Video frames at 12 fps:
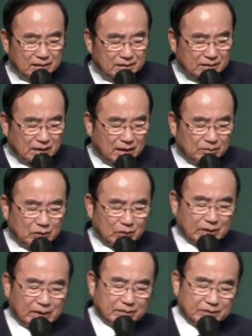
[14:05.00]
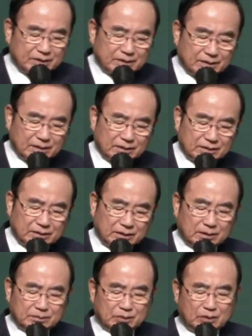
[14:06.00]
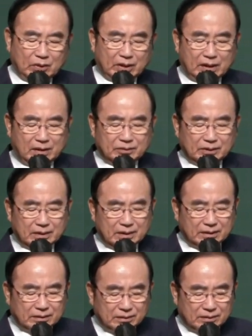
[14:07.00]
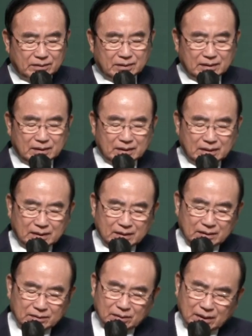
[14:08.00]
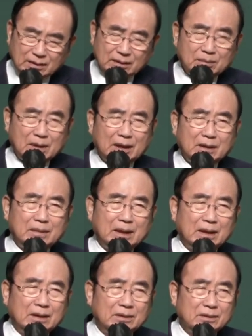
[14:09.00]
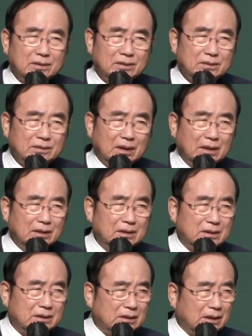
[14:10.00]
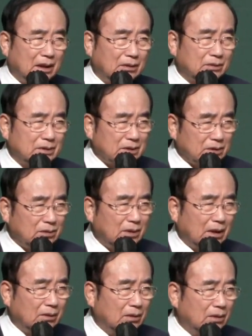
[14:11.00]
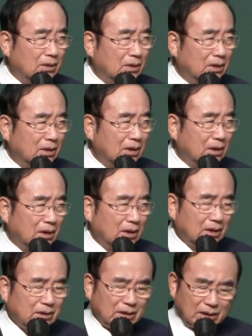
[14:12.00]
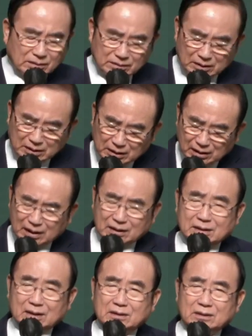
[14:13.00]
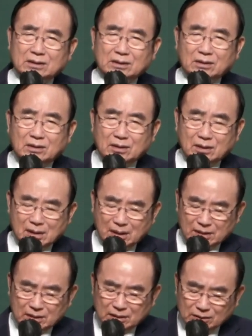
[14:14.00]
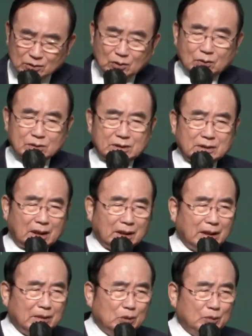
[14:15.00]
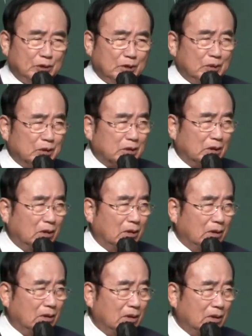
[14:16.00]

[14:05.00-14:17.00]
제가 목회하면서 처음 교회 가보니까요. 왜 그리 말이 많아요? 왜 그리 시기하고 질투하고? 나는 이해가 안 됐어요. 이 좋으신 하나님을 믿으면서